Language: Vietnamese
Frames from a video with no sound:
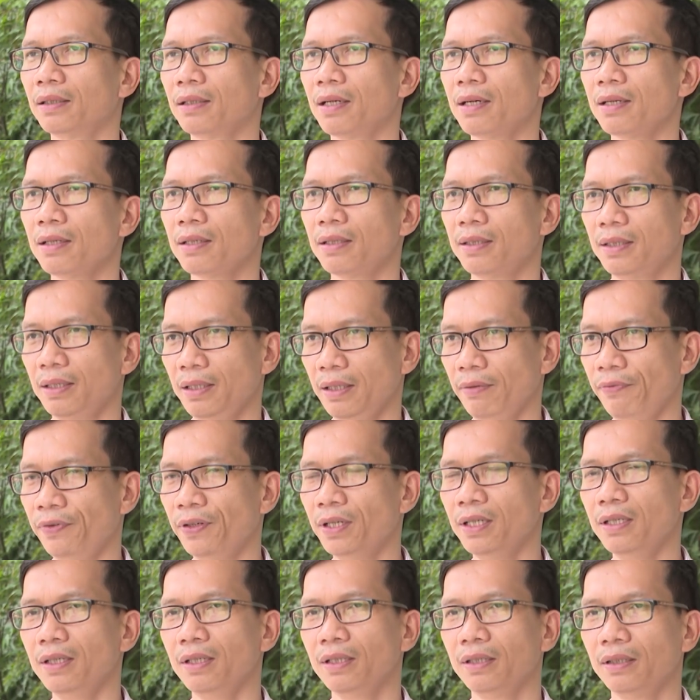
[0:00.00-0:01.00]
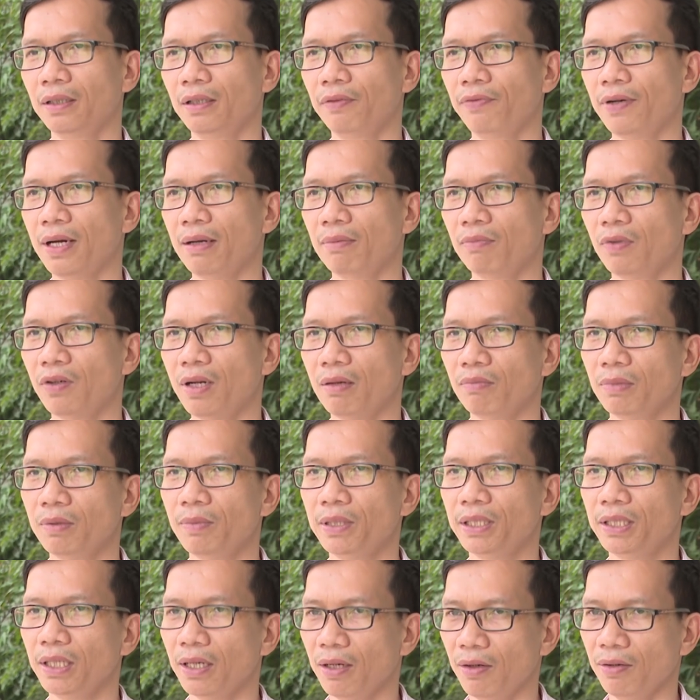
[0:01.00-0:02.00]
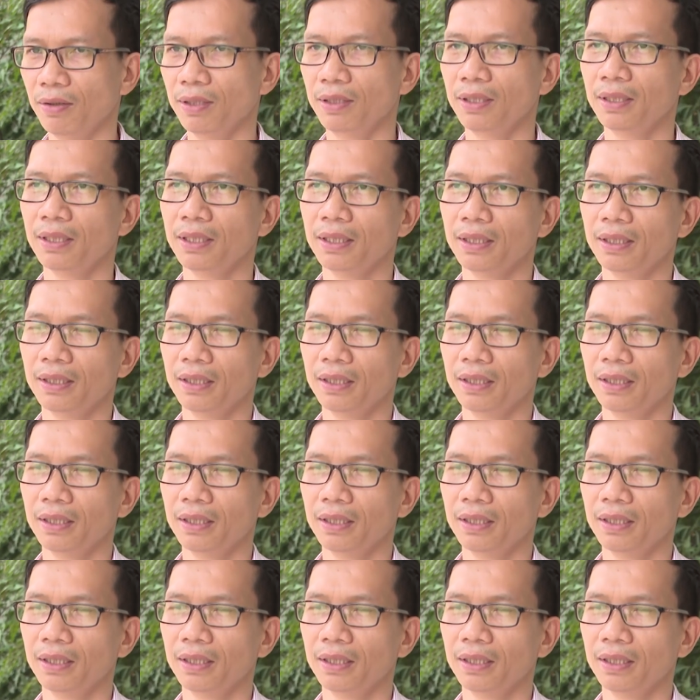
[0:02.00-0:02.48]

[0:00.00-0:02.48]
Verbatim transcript: các địa phương phòng lao động thương binh xã hội